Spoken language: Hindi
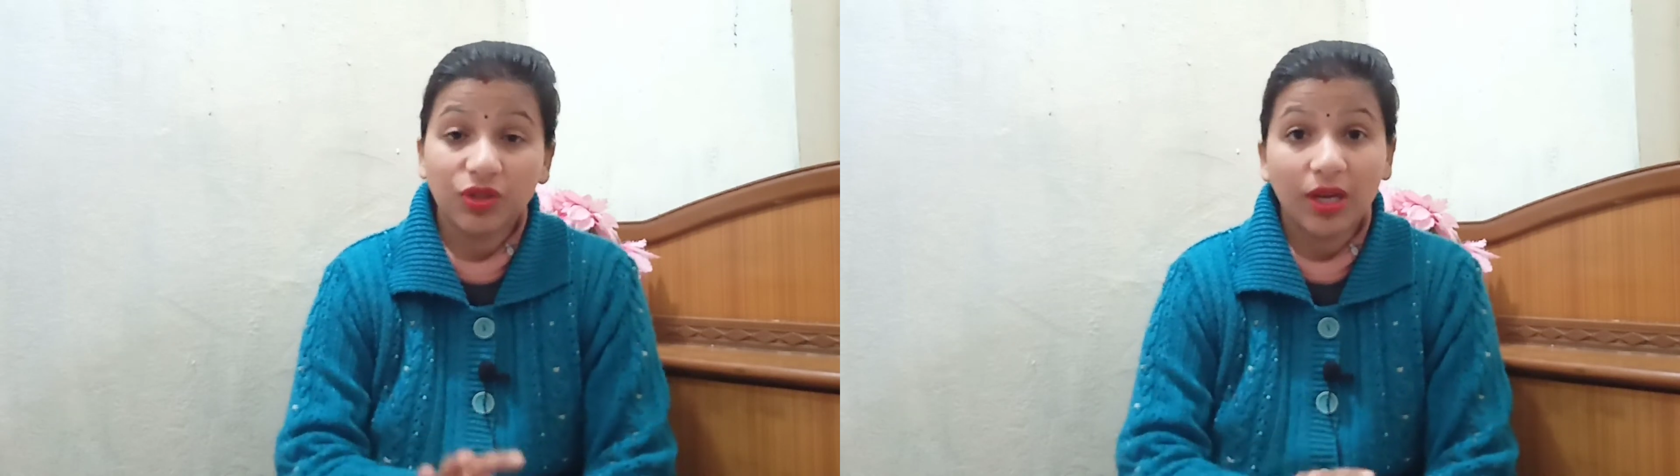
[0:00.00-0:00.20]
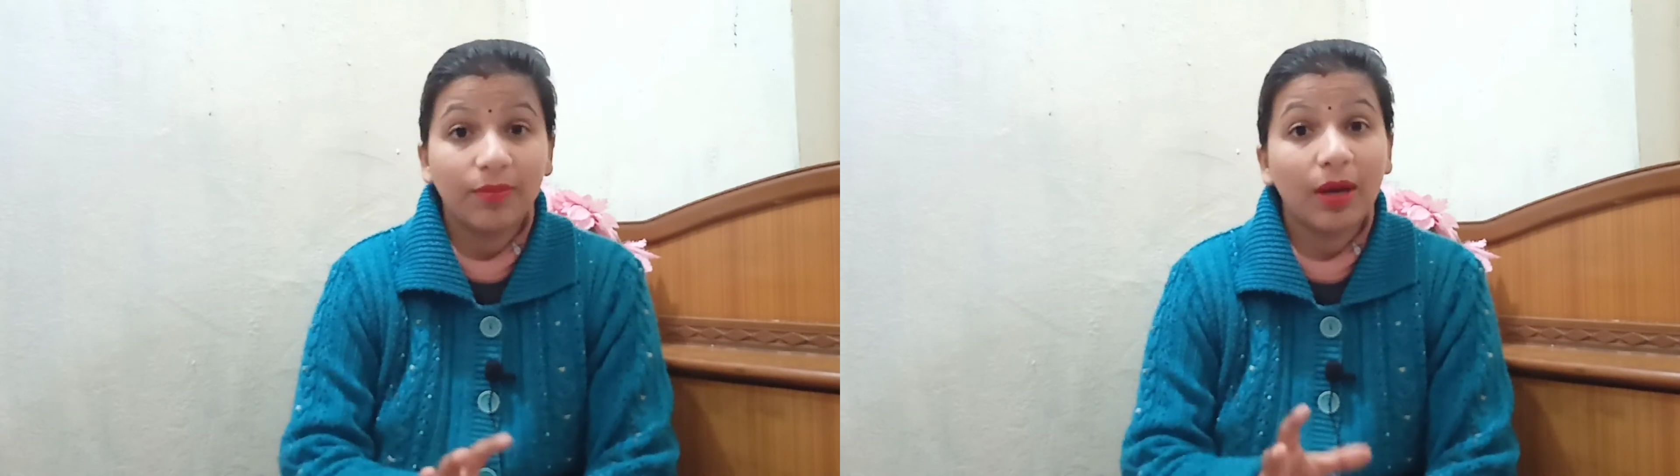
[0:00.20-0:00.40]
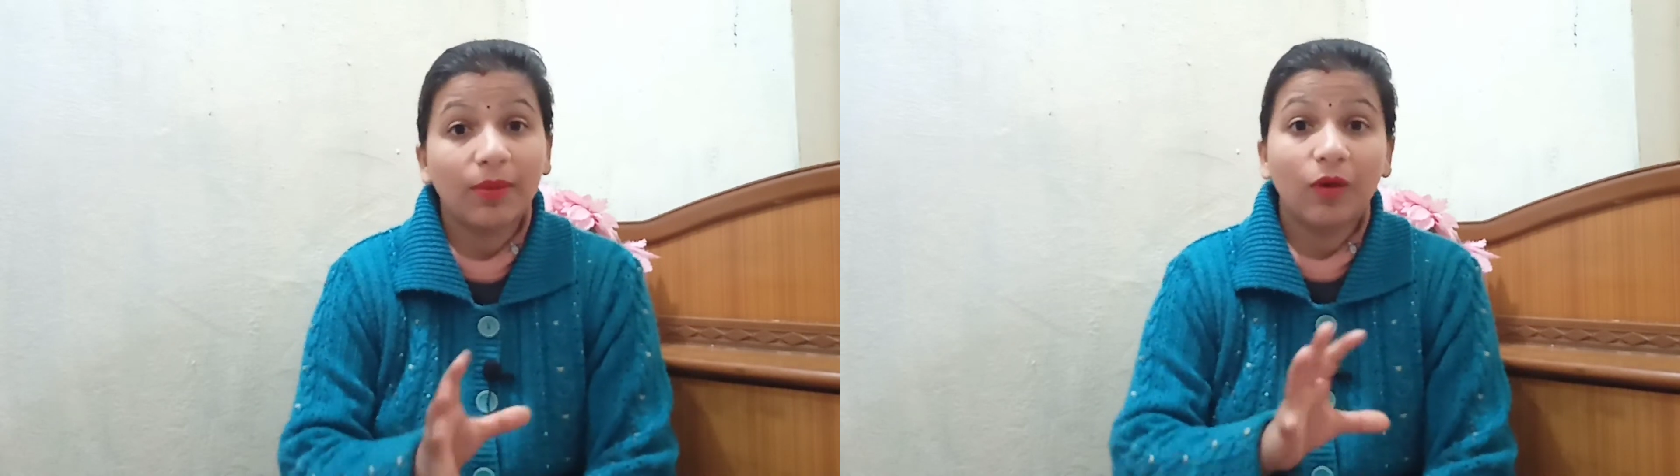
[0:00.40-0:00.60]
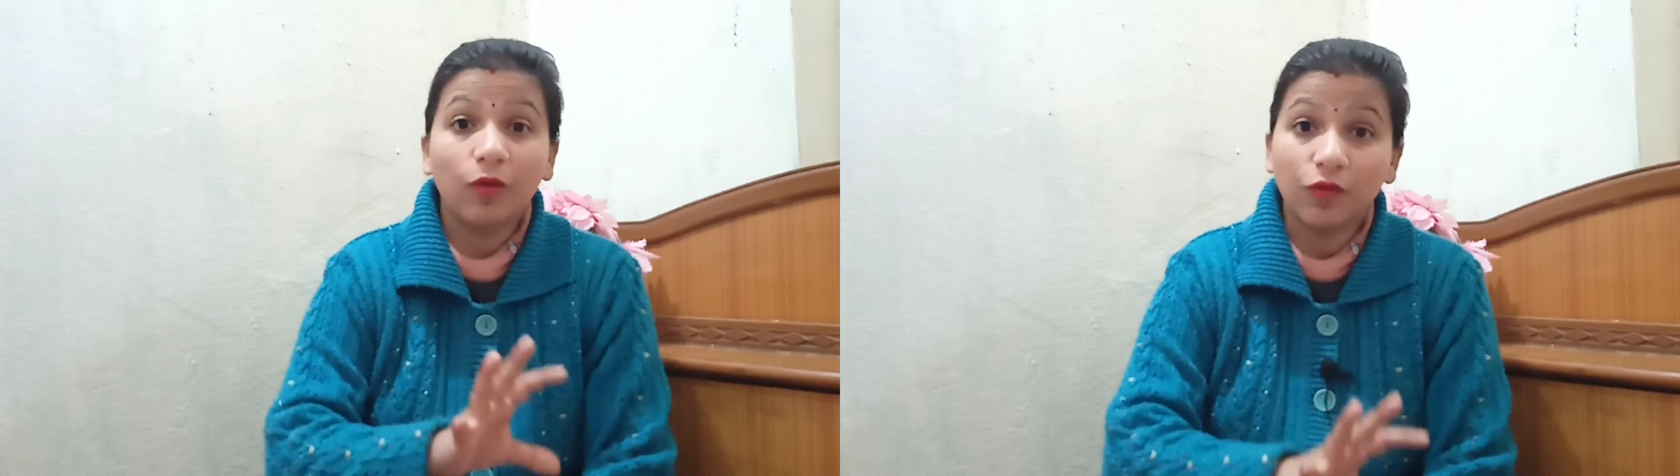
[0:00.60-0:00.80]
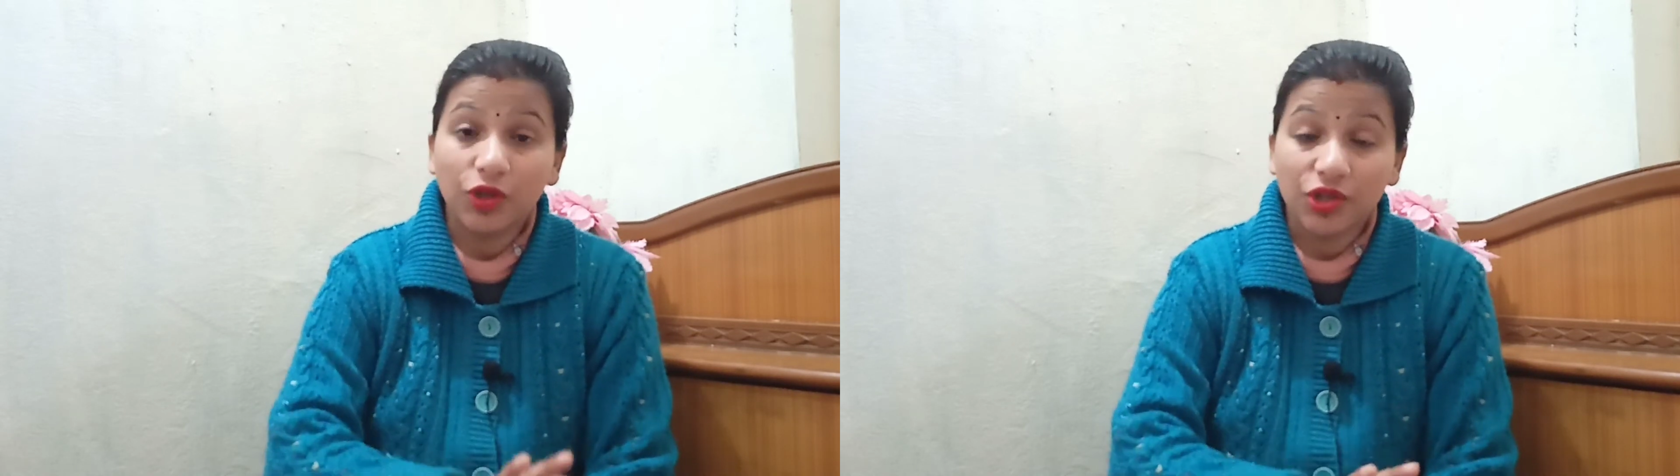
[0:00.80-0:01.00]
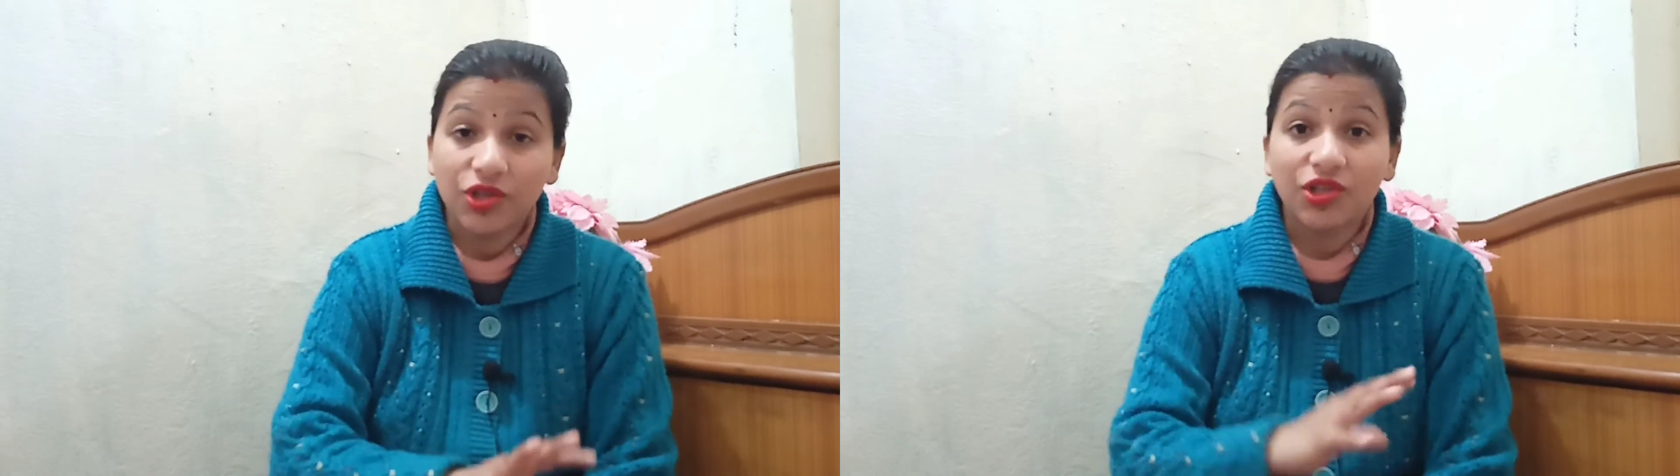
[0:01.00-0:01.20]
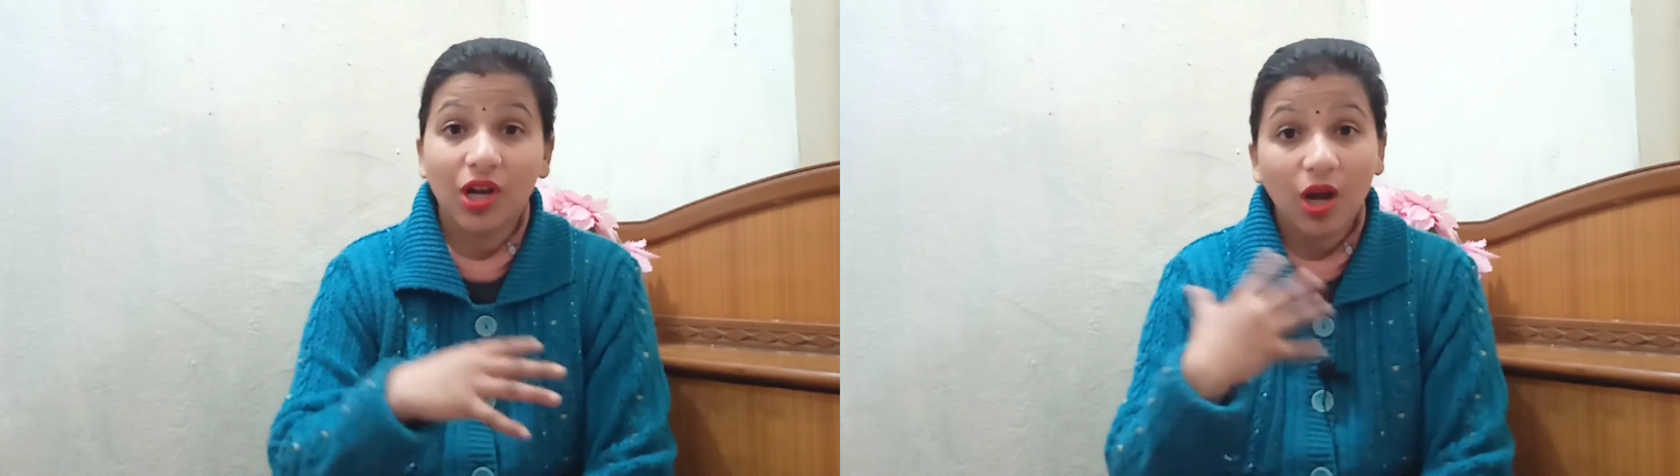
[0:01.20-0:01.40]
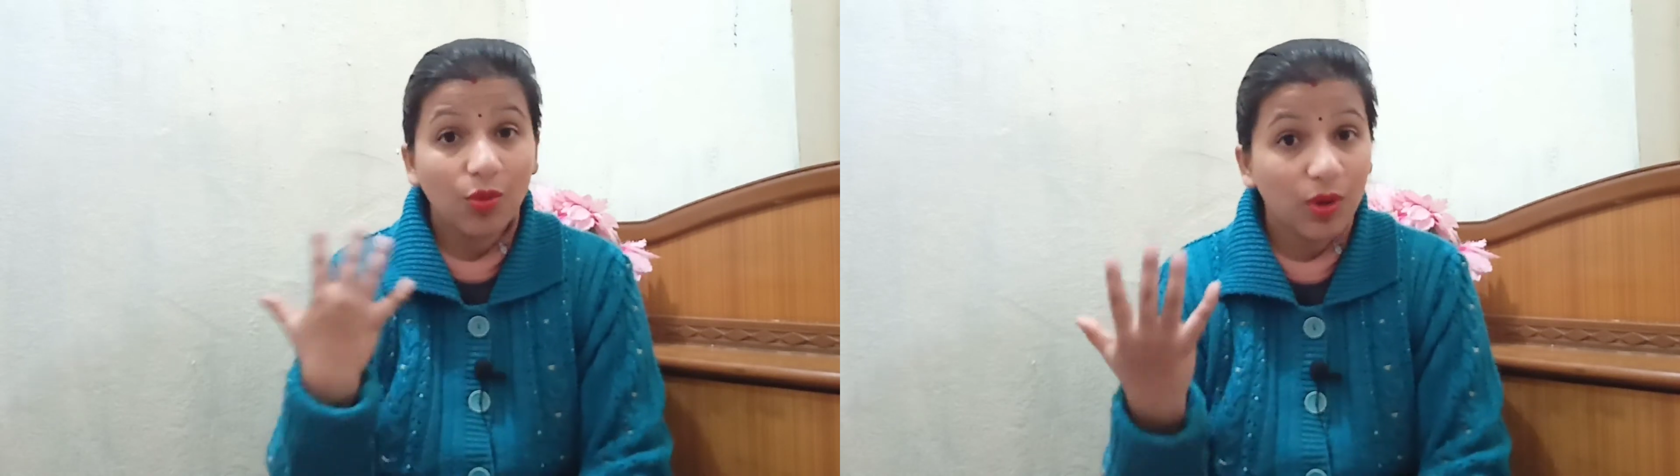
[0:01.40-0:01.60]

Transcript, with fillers: उस टाइम पे आपका ओव्यूलेशन चला